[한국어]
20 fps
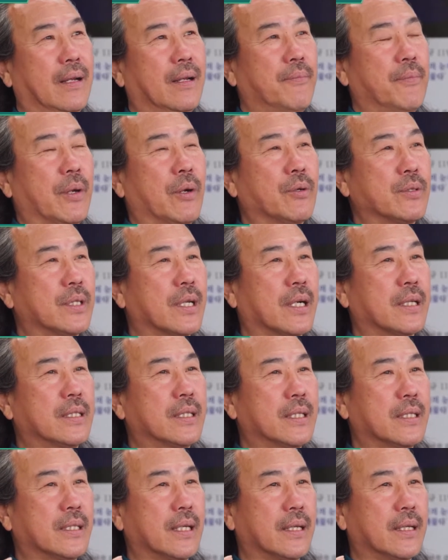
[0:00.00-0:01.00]
백운산과
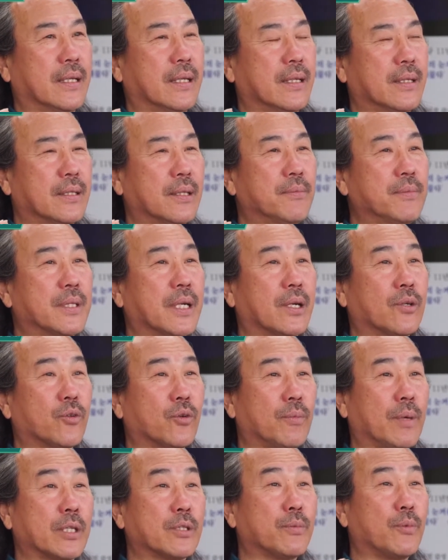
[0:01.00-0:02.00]
지리산이
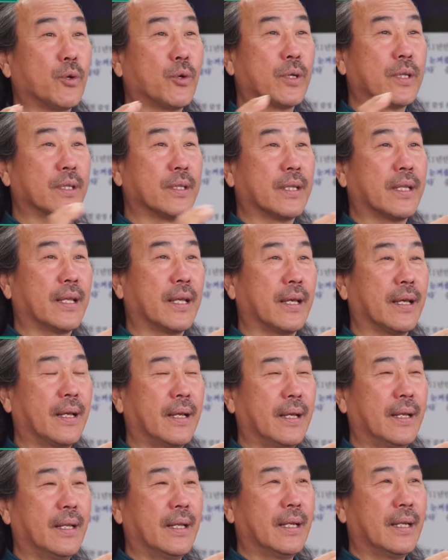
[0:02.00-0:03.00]
섬진강도 마주보고 있는데
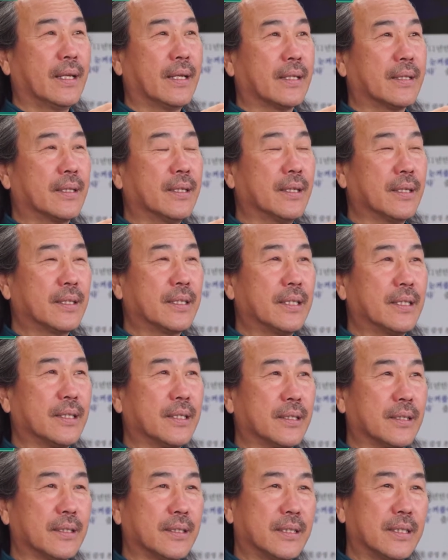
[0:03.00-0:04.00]

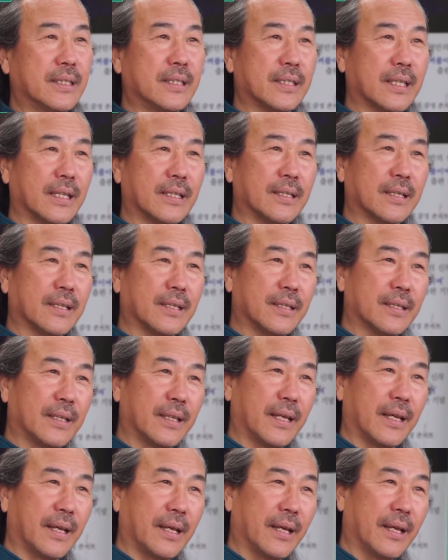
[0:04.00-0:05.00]
덩치는 지리산이 더
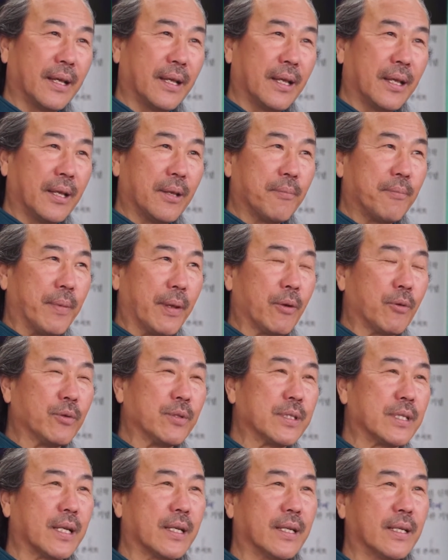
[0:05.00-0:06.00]
큰데
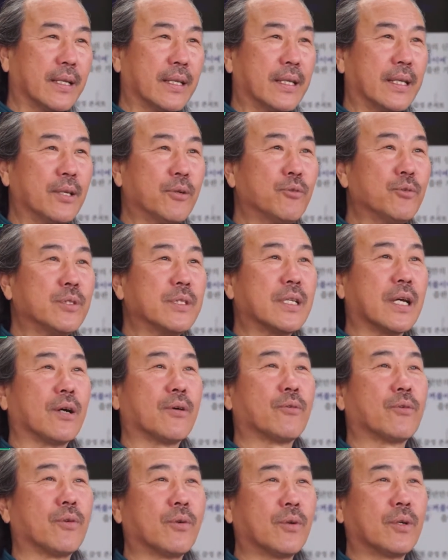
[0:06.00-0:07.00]
백운산이
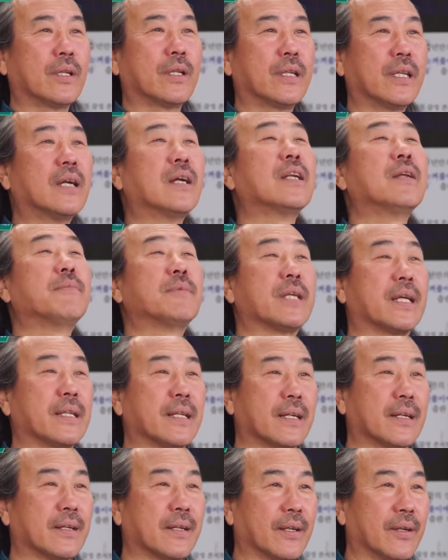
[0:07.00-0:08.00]
기운상으로 온
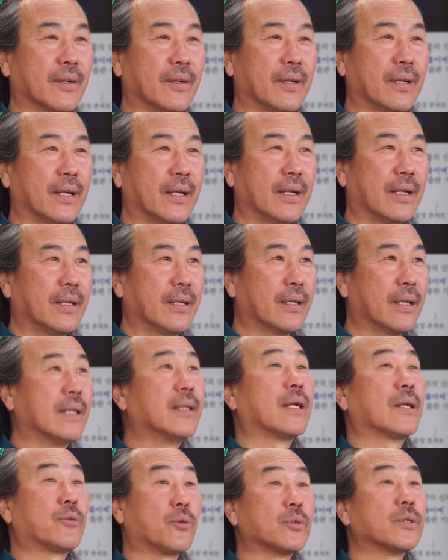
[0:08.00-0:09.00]
형님산이라고 그래요.
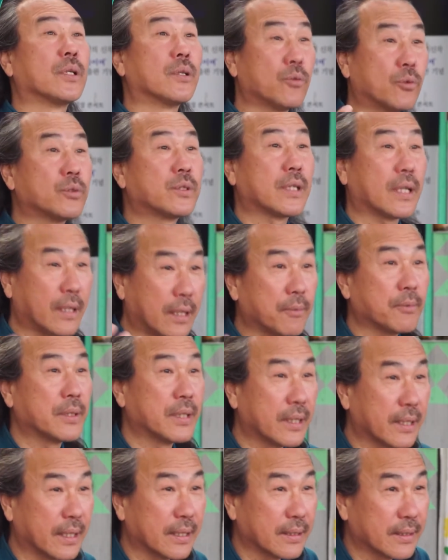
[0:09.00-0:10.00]
옛날 도선국사
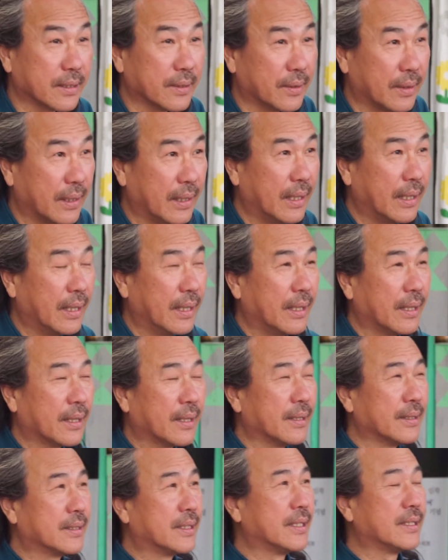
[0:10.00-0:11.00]
때부터
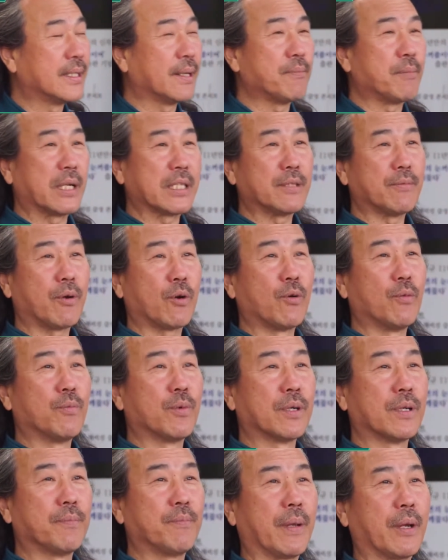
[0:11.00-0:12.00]
그랬어요. 지리산 마지막
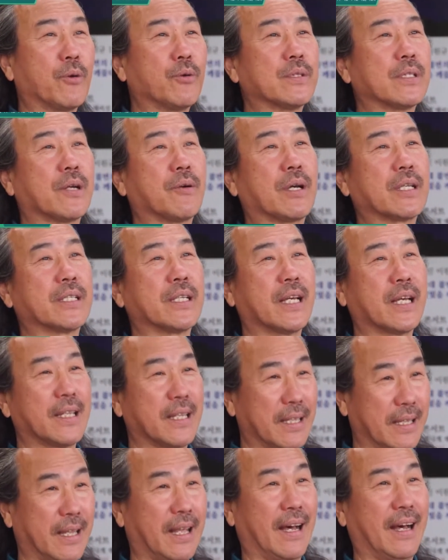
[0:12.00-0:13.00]
공부는 백운산 와서 해야
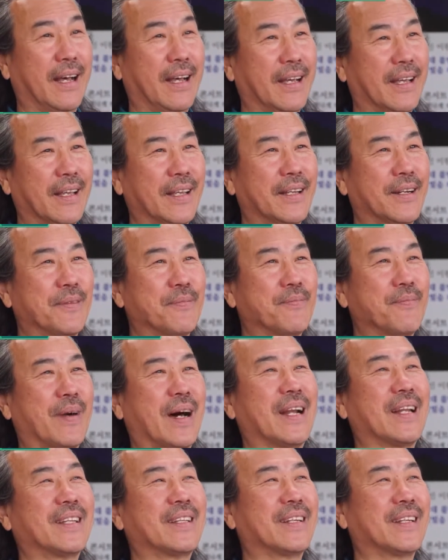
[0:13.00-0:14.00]
된다. 이런
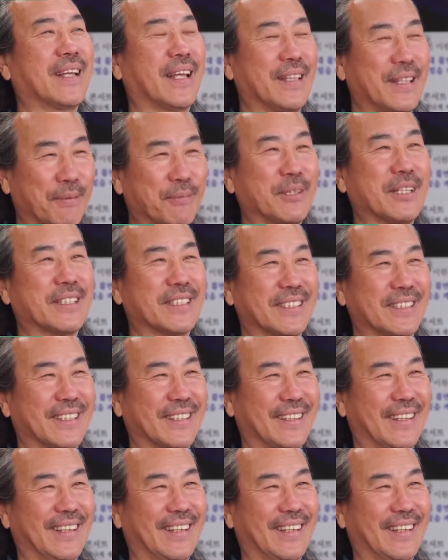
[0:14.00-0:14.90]
말들이 옛날부터 있었어요.